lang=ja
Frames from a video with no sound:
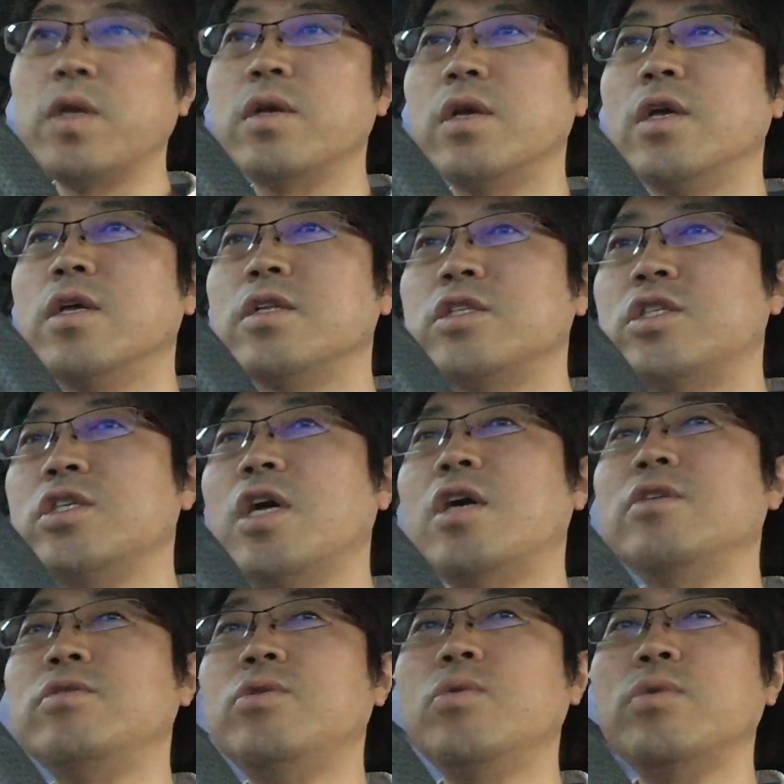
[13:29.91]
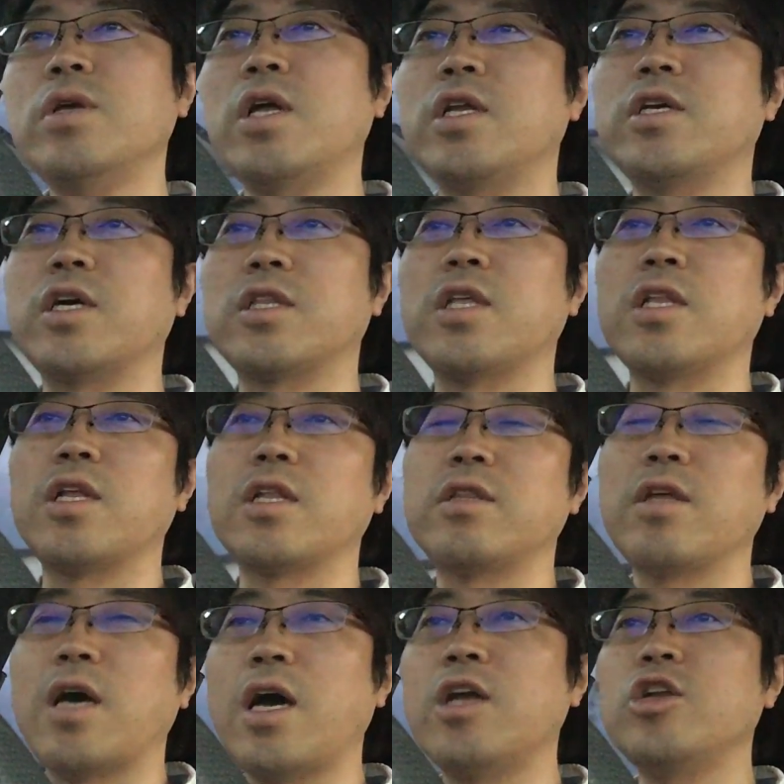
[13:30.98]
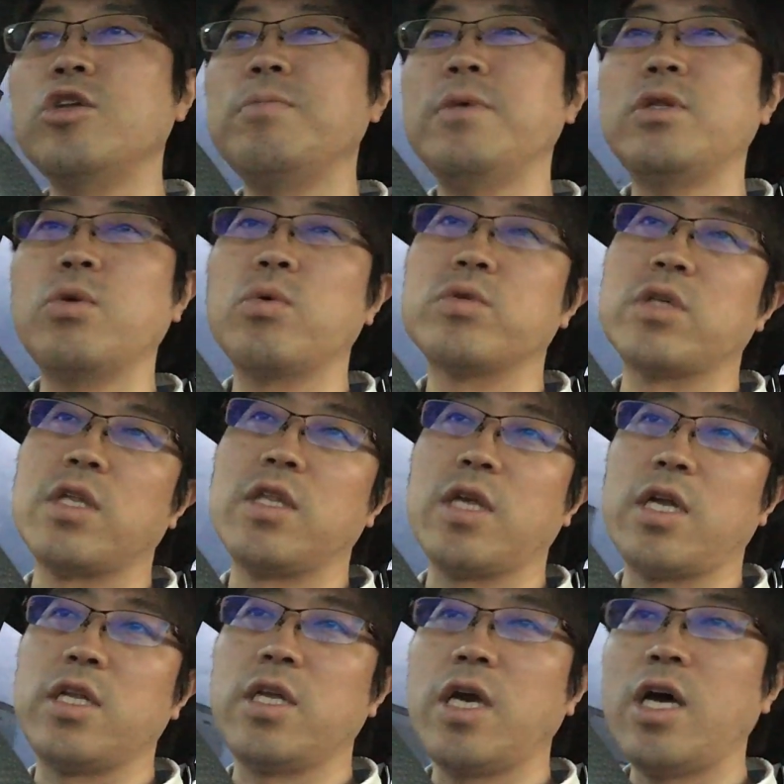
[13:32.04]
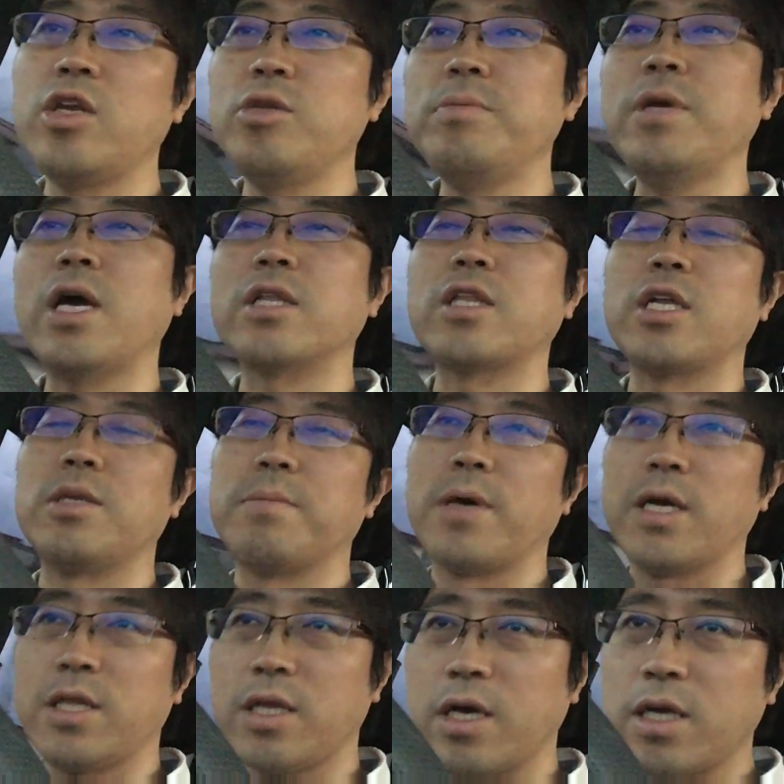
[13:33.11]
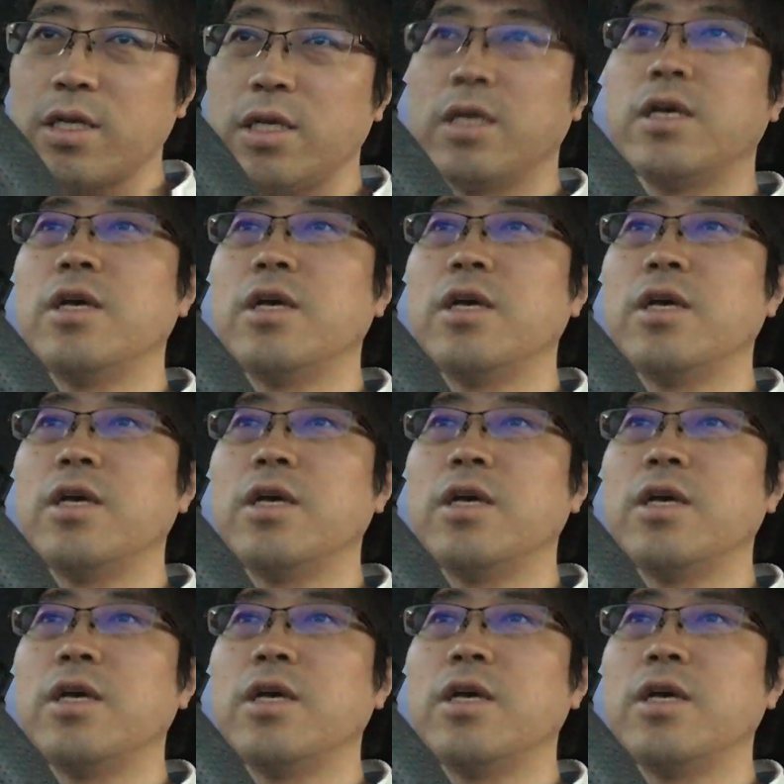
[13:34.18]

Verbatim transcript: ね、違うようなやり方になってある意味当然であり、ある意味当たり前であり